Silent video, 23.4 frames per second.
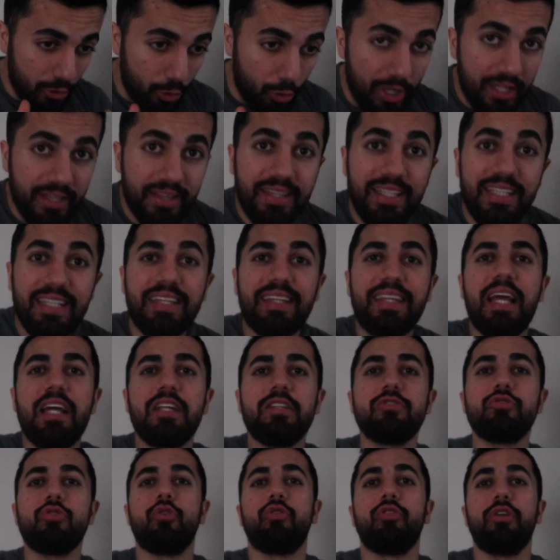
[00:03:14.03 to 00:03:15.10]
yönettikten
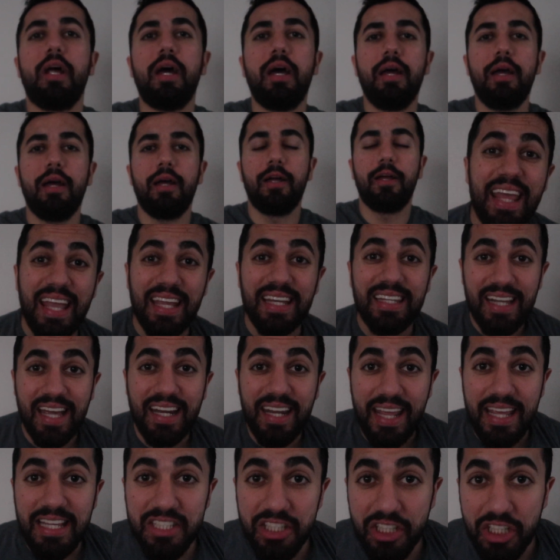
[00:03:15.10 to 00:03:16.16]
sonra tekrar
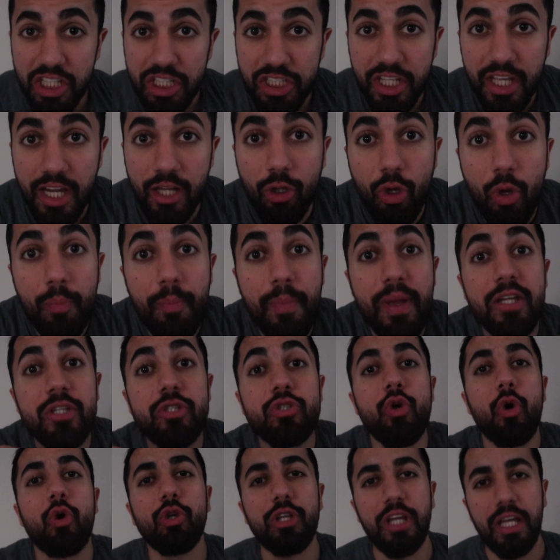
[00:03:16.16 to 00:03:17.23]
eski işlere dönmek
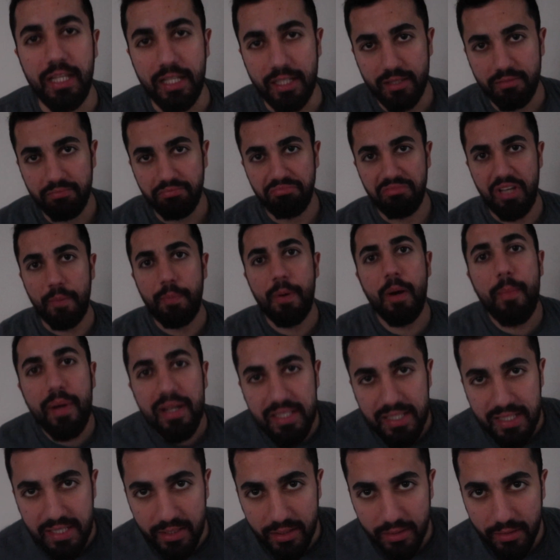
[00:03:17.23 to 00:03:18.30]
zor gelir.
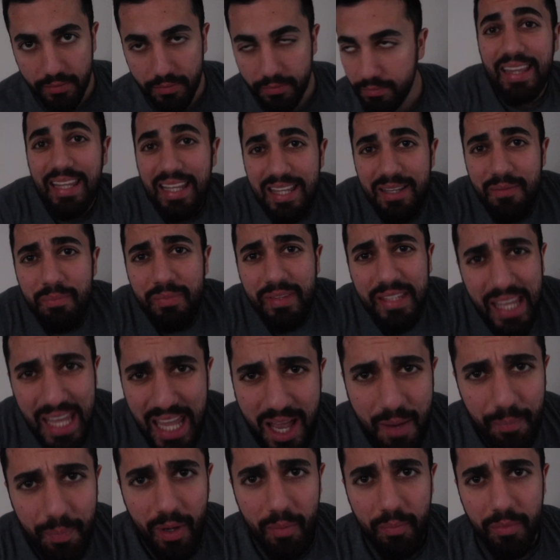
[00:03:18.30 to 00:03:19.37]
Yapamazsın. Dedim niye
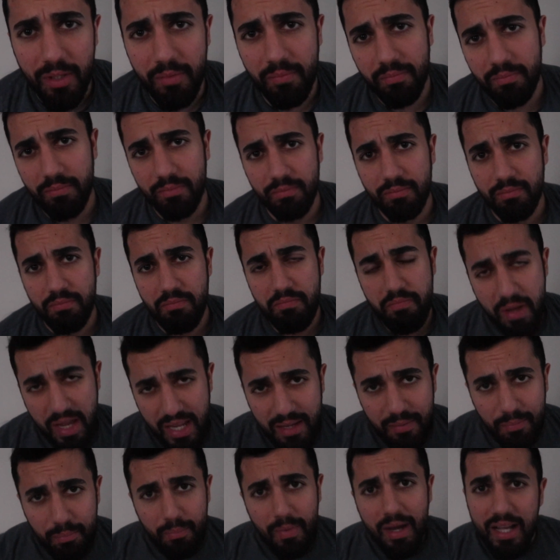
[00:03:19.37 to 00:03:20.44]
yapamayayım?
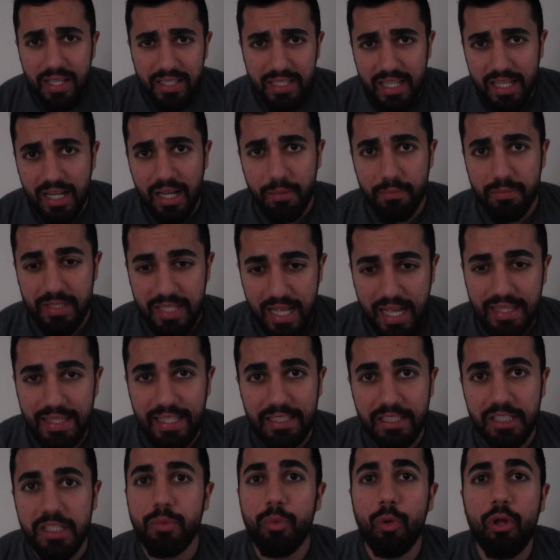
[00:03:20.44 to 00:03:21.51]
Benim maceram
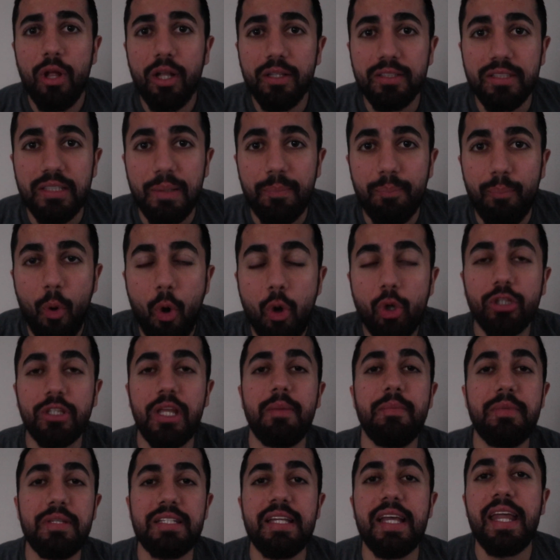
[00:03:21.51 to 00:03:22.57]
zaten 2016'da bok
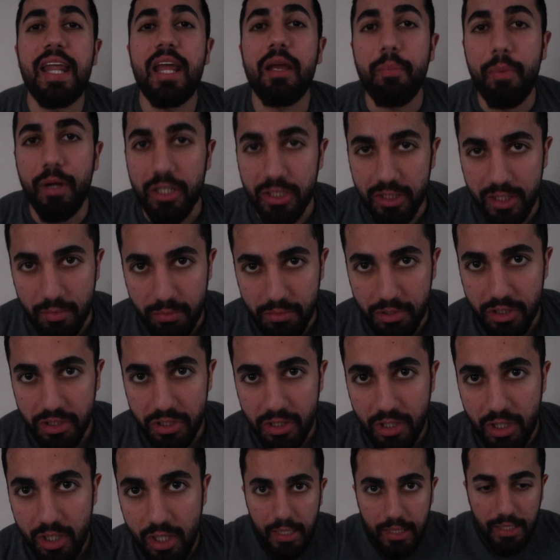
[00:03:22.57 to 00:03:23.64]
temizleyerek başlamış.
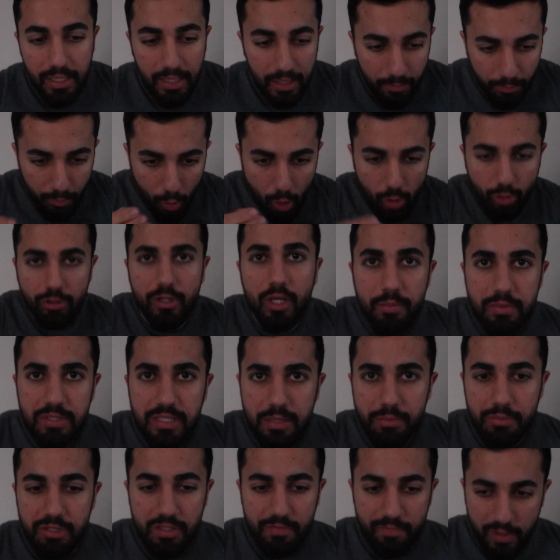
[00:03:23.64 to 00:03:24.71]
Bildiğin bok
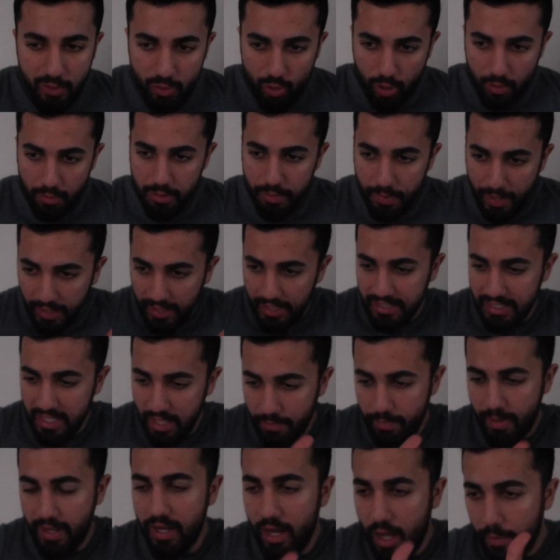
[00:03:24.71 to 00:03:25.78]
temizlemişim ve söylemişim
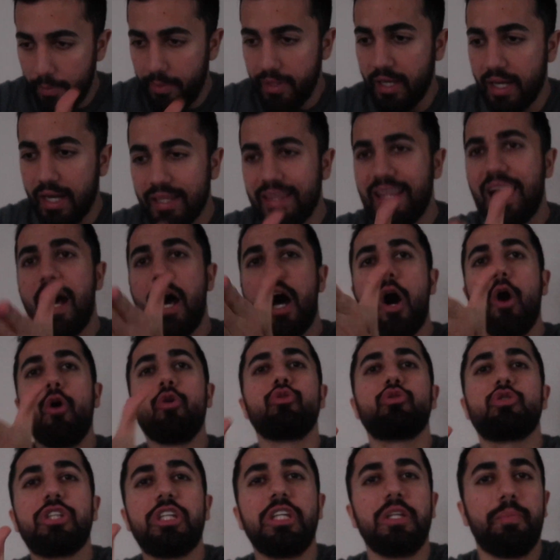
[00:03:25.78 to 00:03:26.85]
arkadaşlar ben Amerika'da
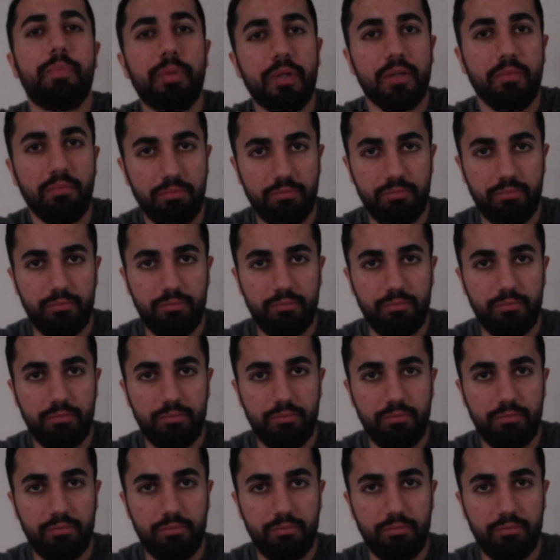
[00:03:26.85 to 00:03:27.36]
housekeeper'ım.